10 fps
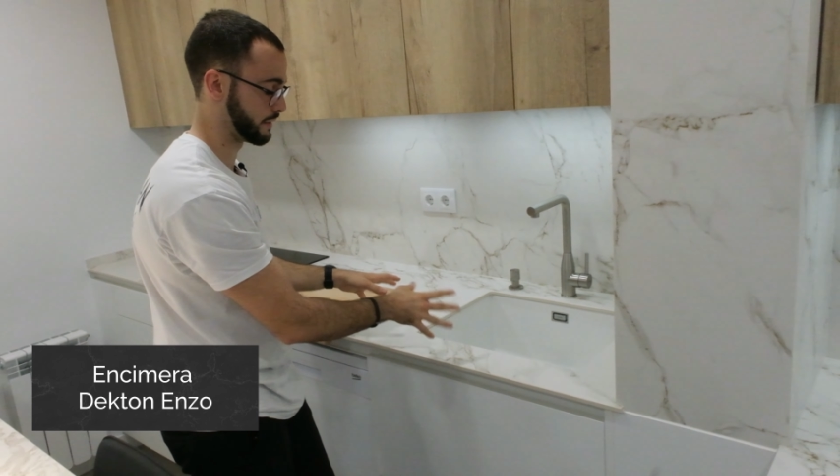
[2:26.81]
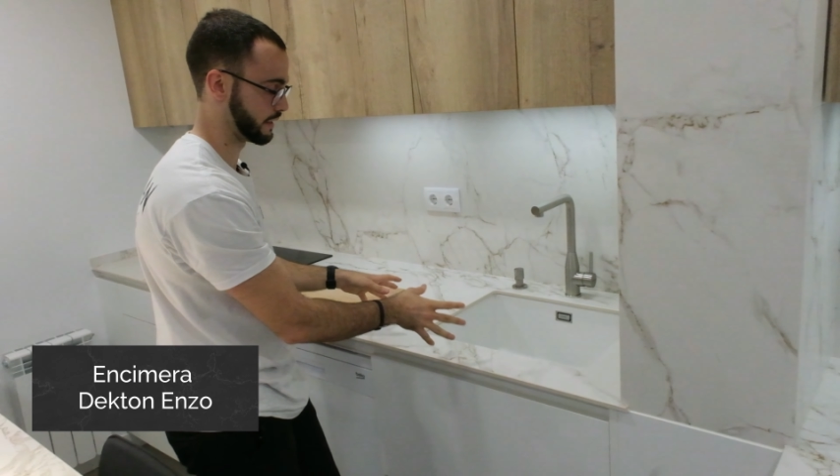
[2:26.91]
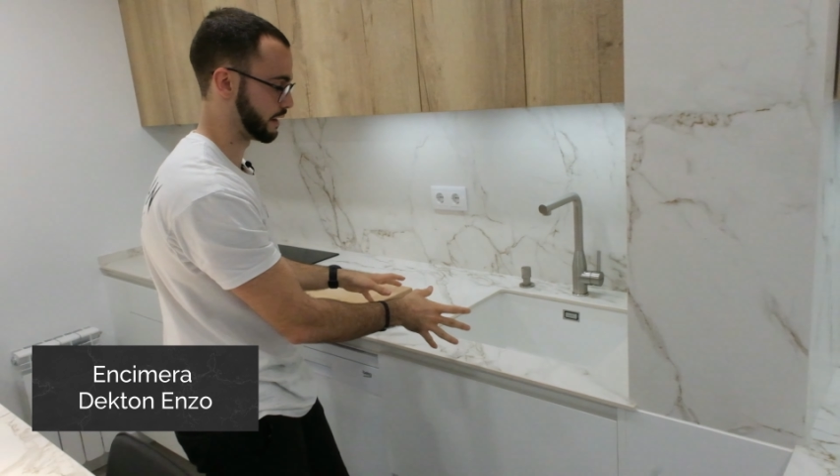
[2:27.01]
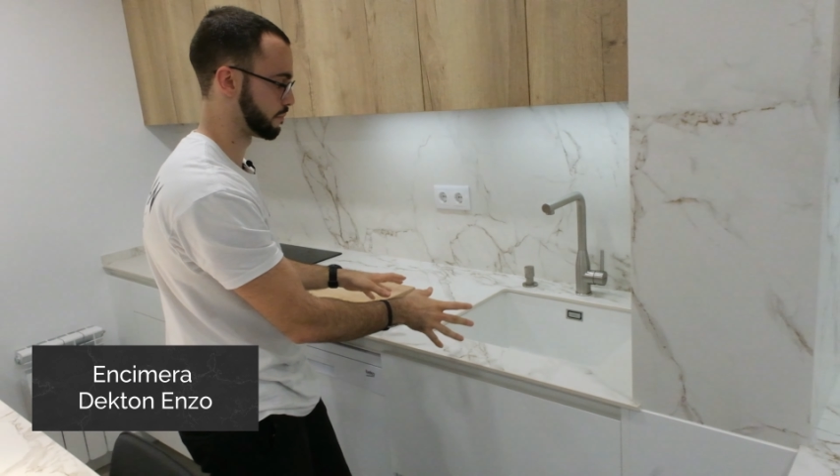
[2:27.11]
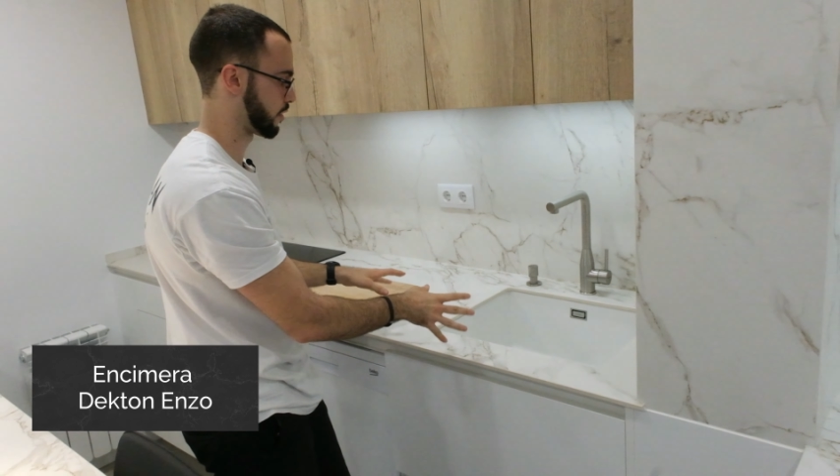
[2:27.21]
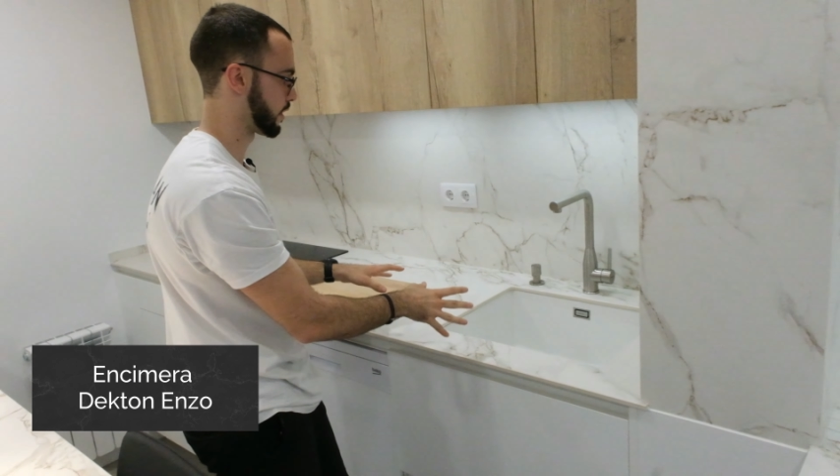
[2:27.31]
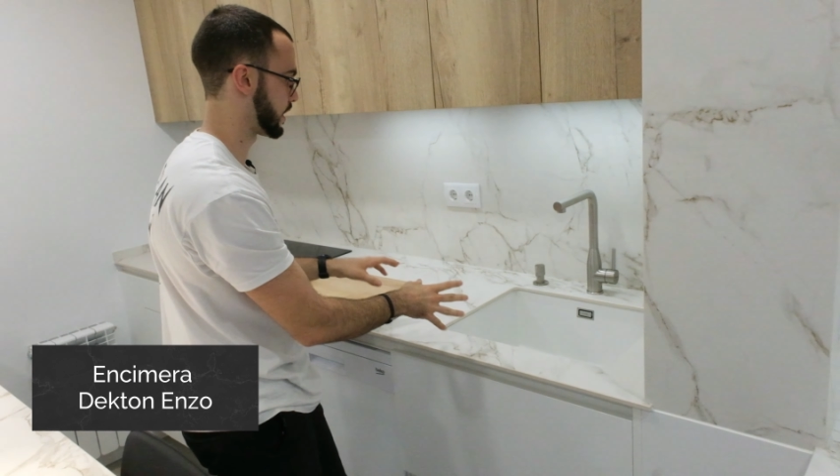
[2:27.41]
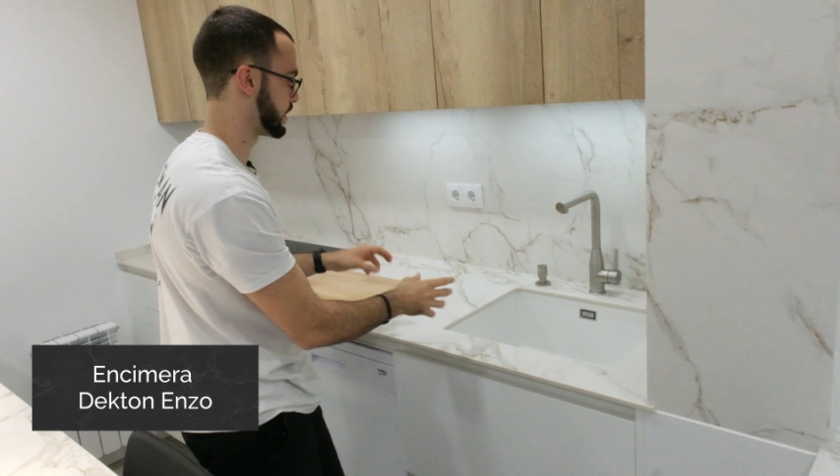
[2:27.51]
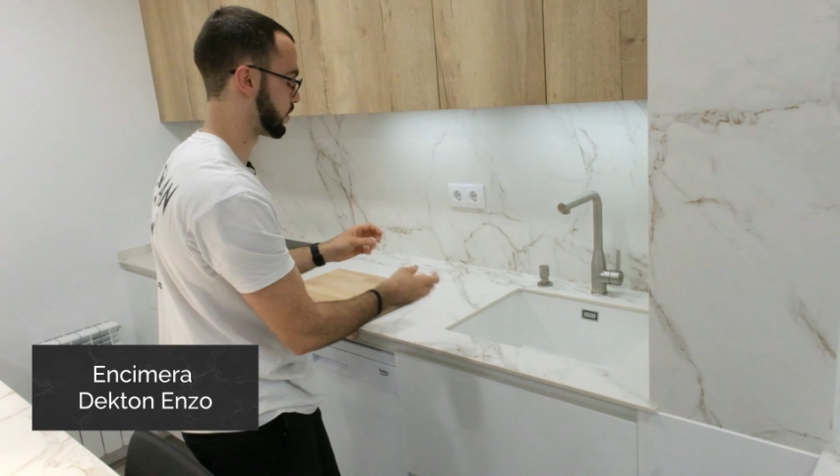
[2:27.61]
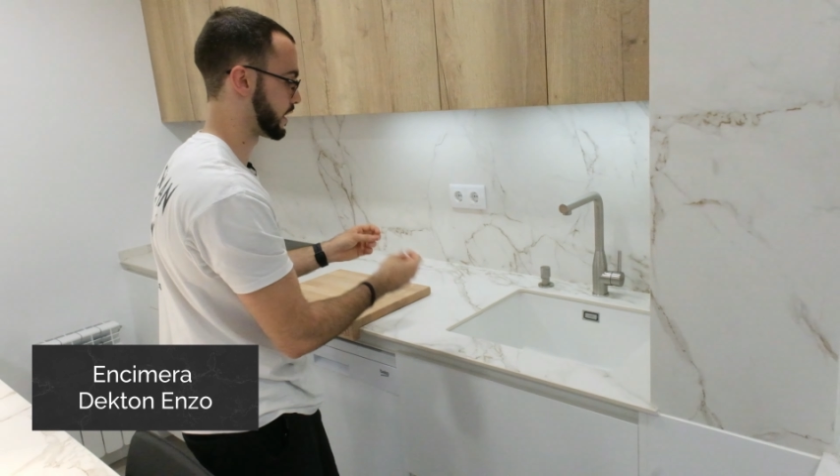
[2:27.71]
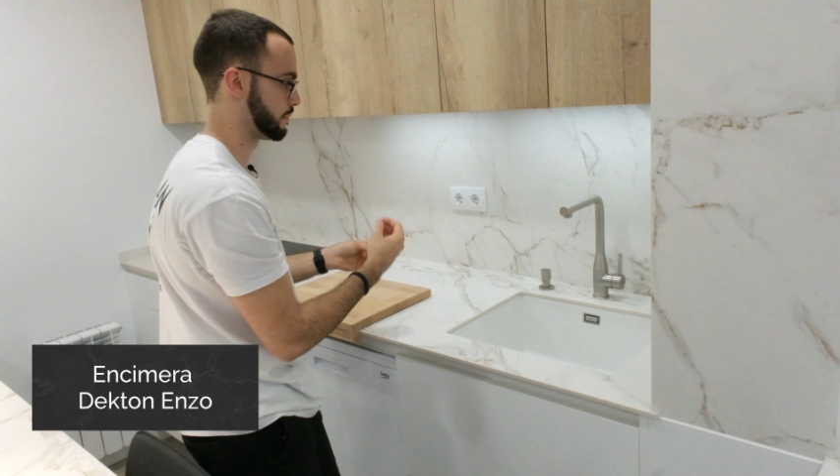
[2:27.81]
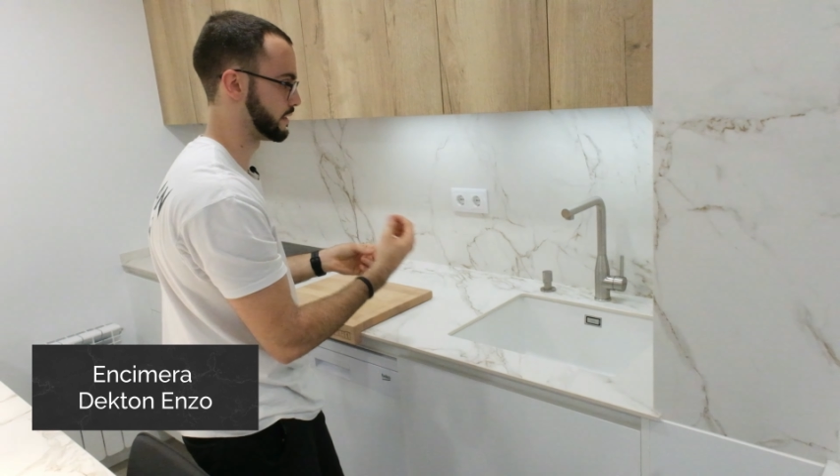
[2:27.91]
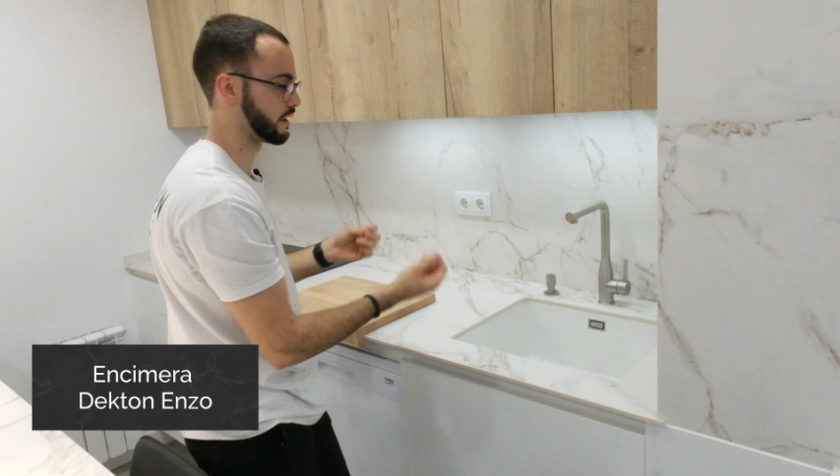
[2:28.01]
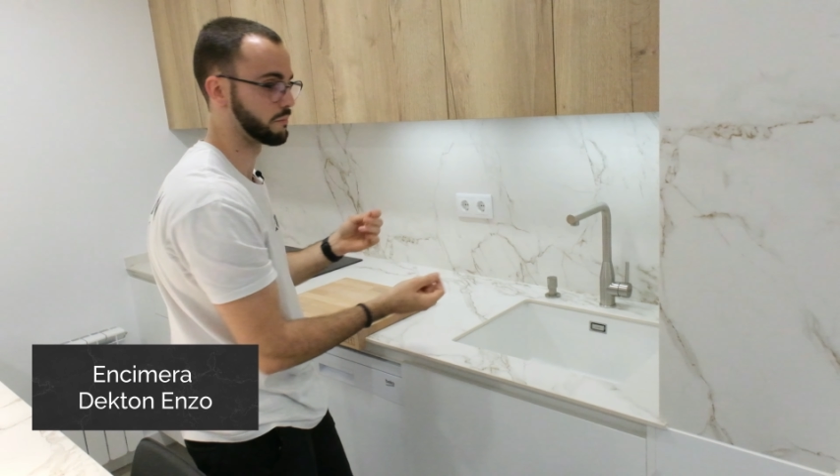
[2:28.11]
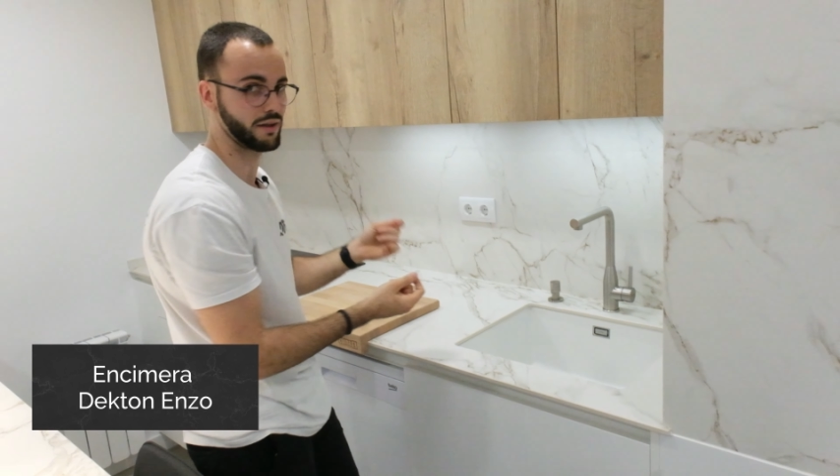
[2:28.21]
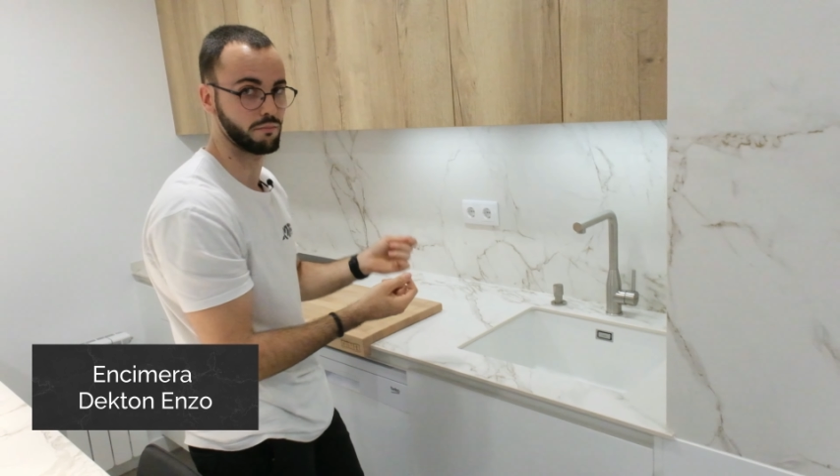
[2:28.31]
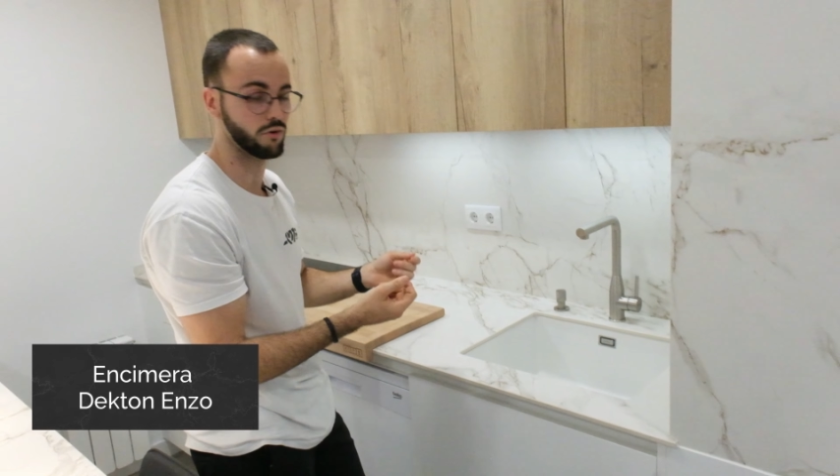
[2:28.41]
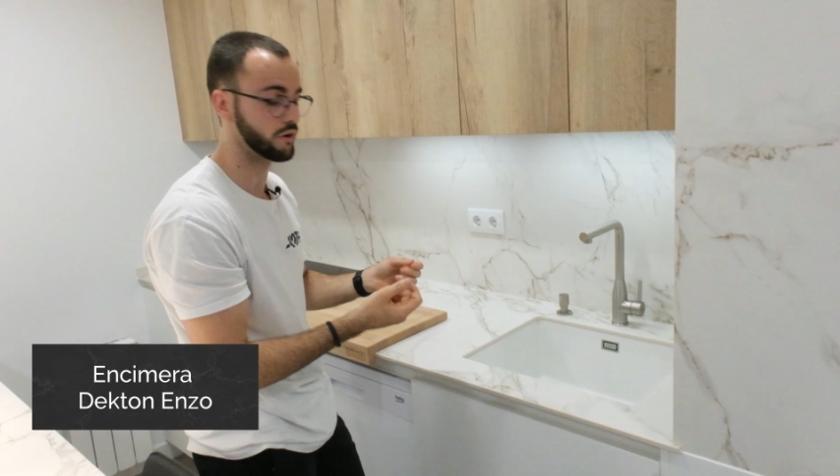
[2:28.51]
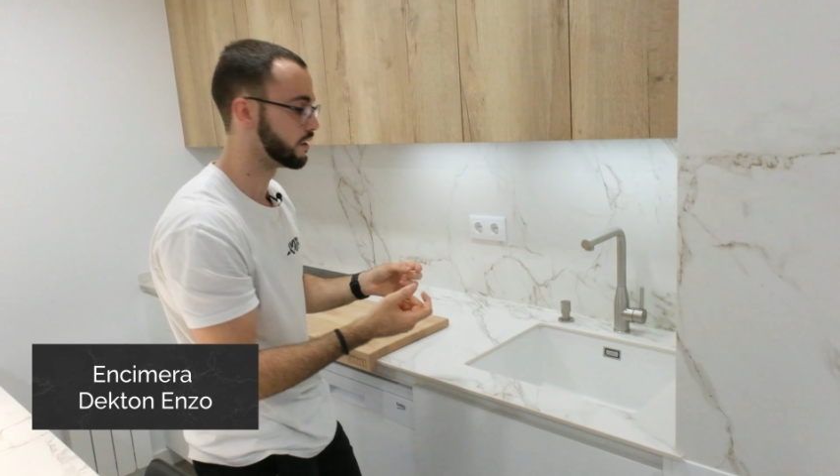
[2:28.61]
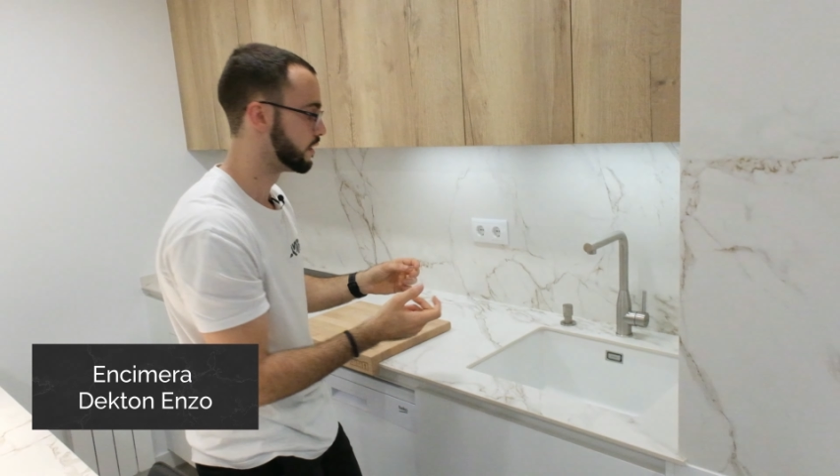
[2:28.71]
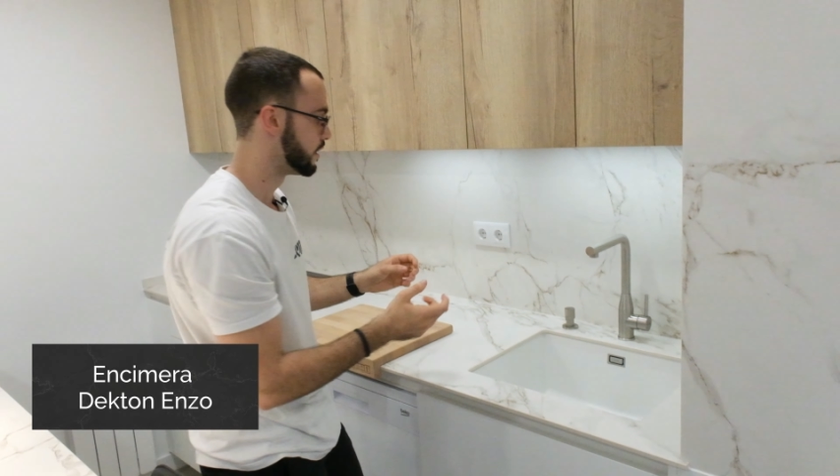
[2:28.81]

material porcelánico que imita el mármol